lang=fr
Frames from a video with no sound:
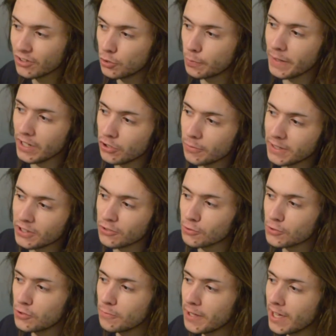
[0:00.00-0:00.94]
récupéré du
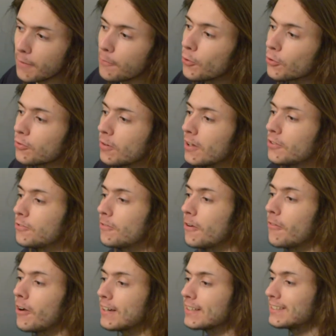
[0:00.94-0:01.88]
matos lumière pour toi, tu
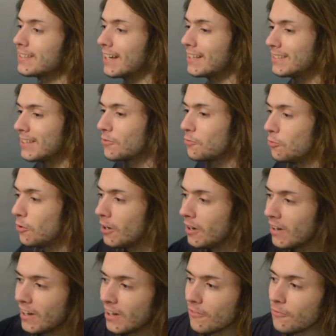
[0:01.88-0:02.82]
vas voir, c'est assez
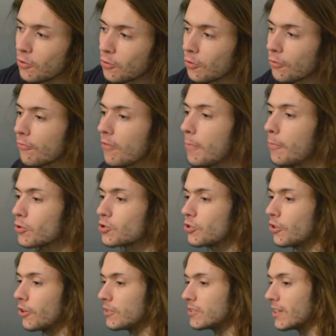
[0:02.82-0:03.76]
cool, faut qu'on se voit pour que
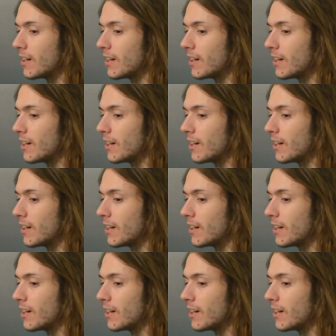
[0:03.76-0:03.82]
je te donne